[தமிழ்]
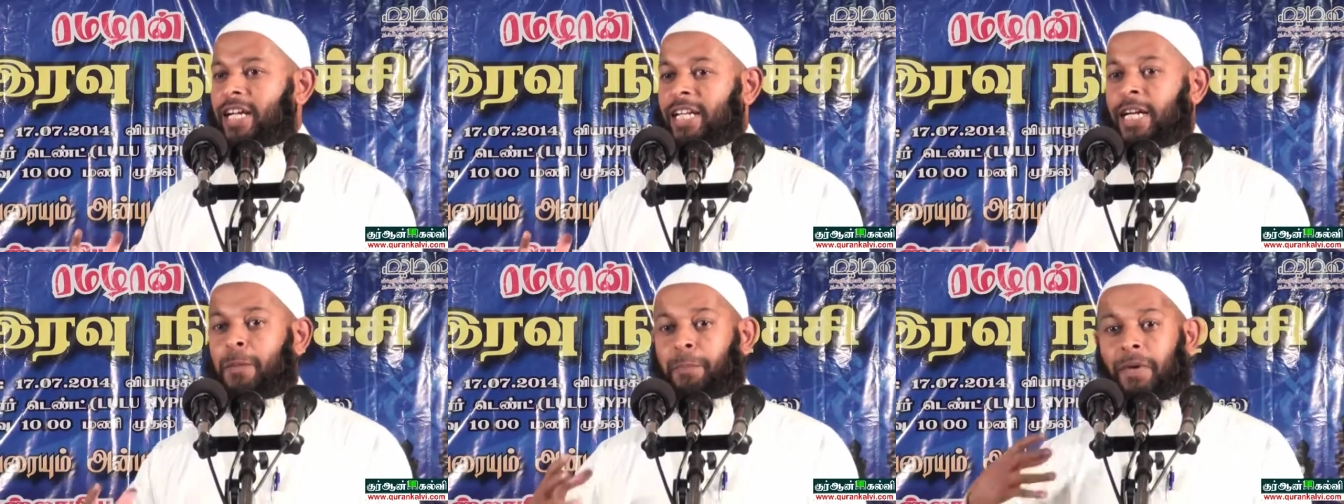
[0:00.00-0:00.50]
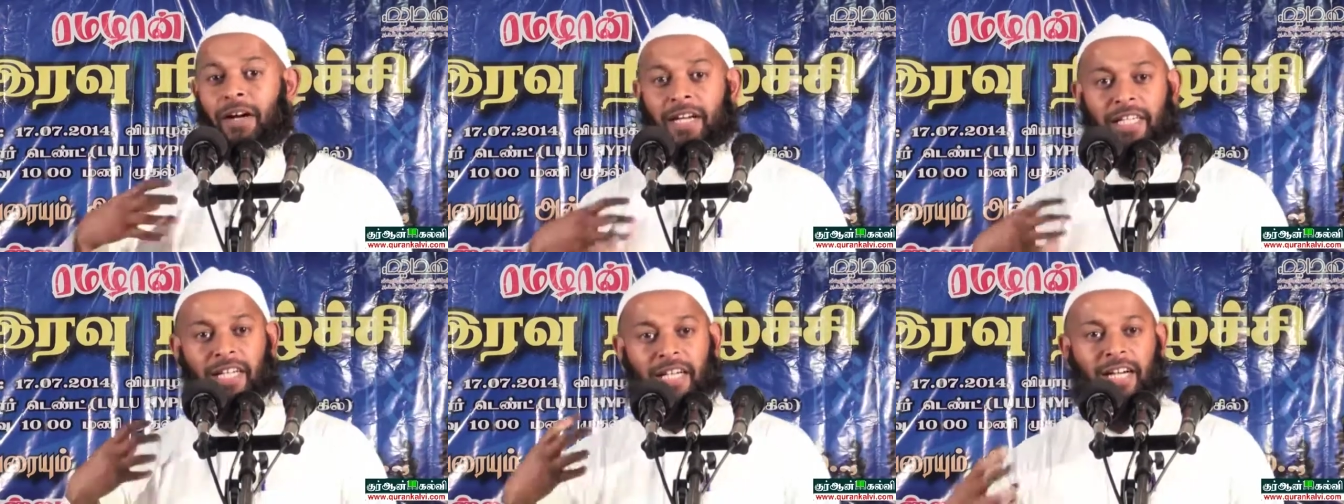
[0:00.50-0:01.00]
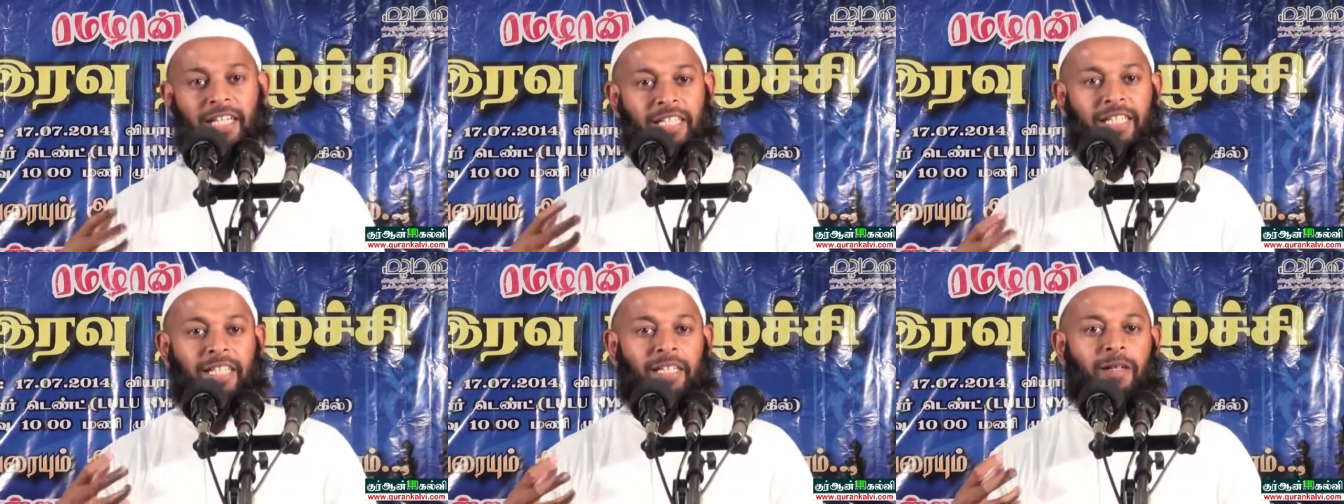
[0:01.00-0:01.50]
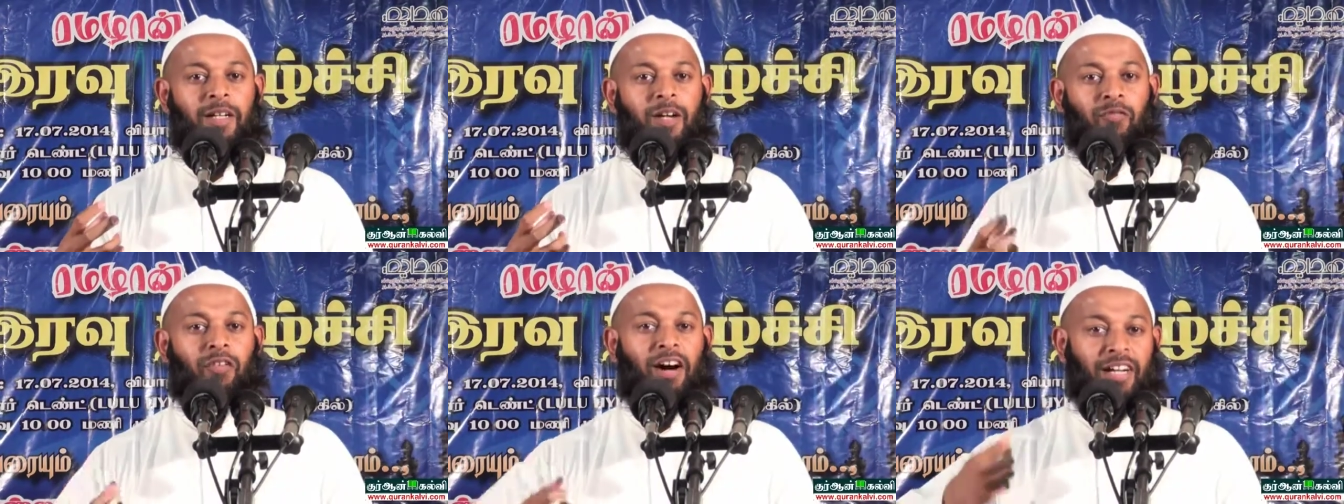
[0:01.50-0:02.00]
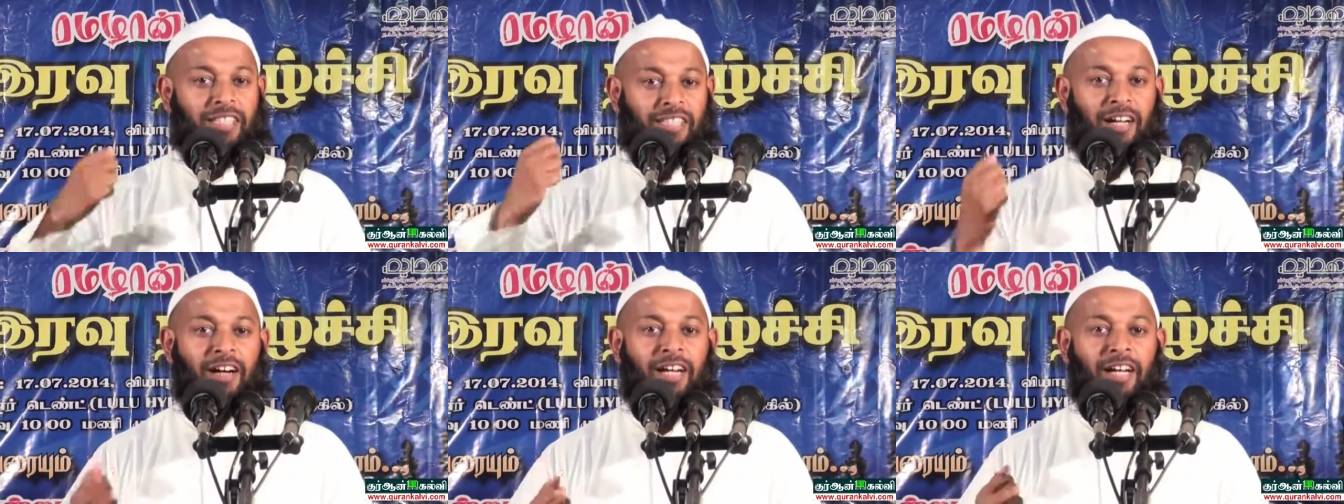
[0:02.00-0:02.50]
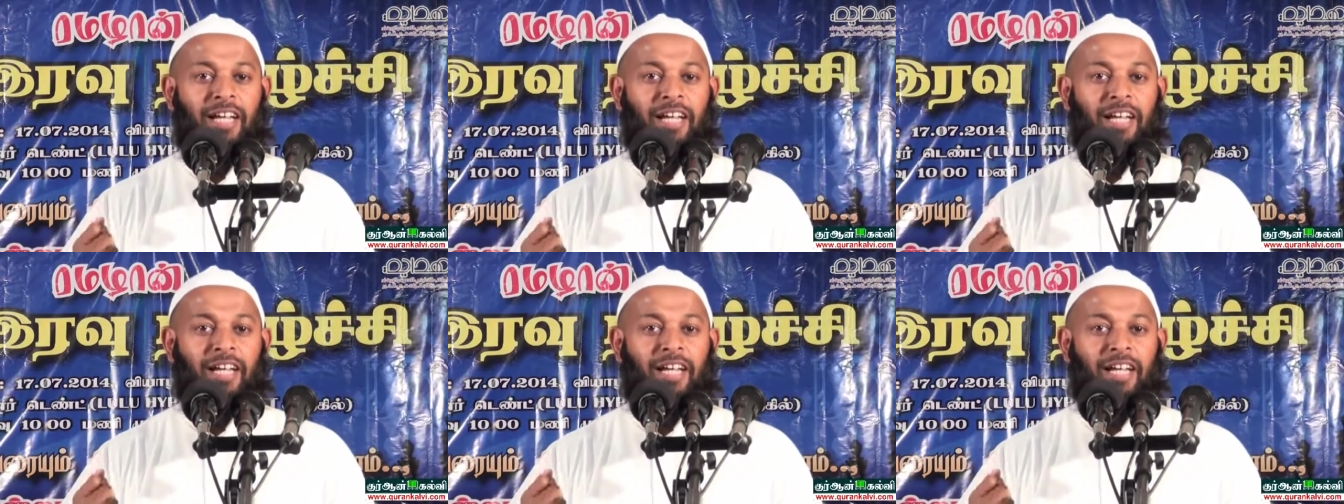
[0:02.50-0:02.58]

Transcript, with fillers: நட்பாக்கியங்களுக்கு வாரிசாக